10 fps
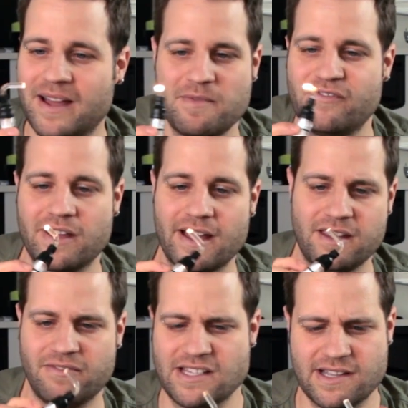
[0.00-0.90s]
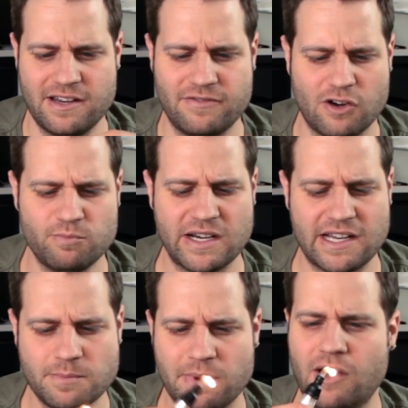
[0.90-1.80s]
kann man für, ich weiß gar nicht, warum man
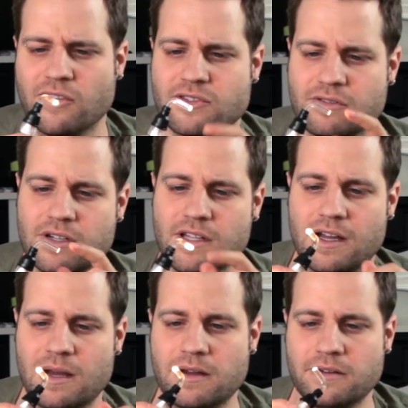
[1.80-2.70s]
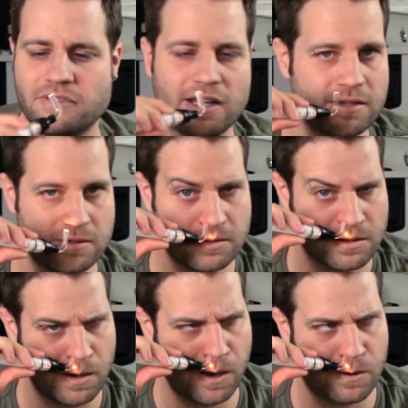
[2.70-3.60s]
das braucht so, aber vielleicht,
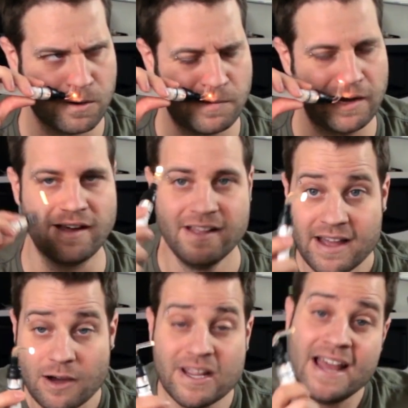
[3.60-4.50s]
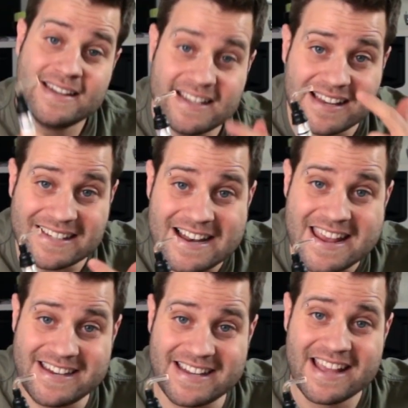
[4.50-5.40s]
ja, guck mal. Ja. Und dieses
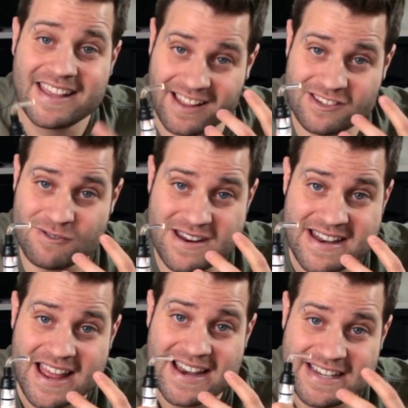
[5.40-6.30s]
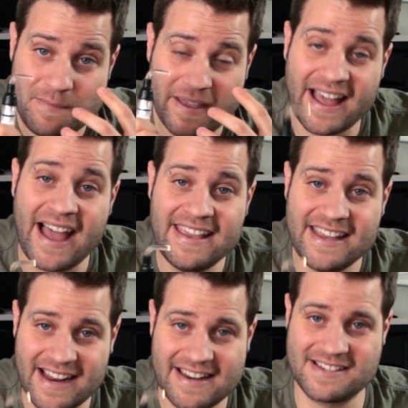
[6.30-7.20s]
Licht kannst du in die Bereiche
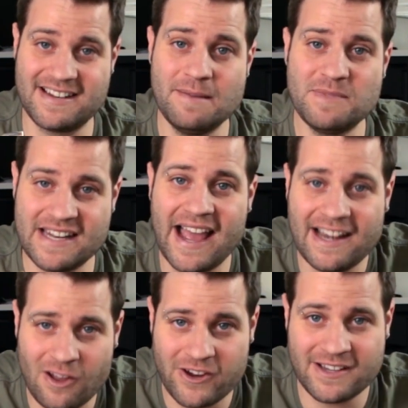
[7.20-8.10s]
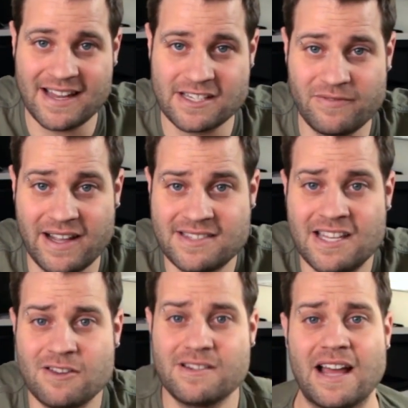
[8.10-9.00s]
deines Lebens hineinleuchten lassen. Vielleicht
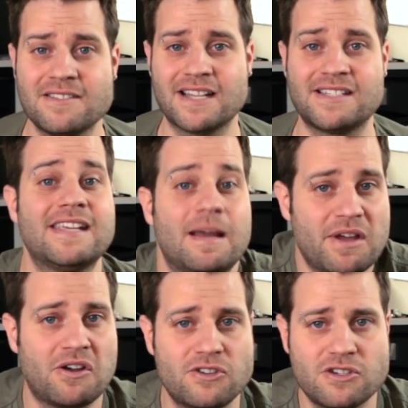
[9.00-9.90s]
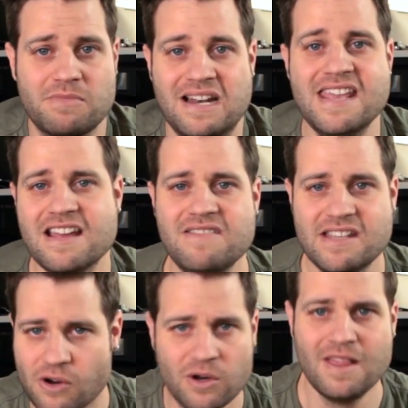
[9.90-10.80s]
sitzt du da und sagst, ich habe ja Gott schon mal irgendwie
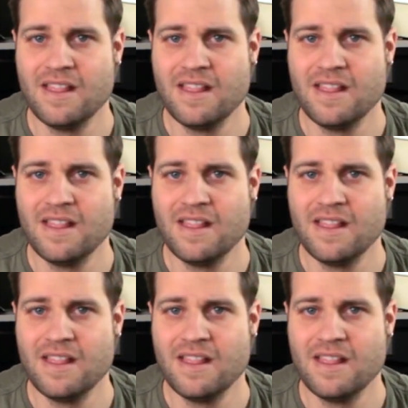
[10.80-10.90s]
so,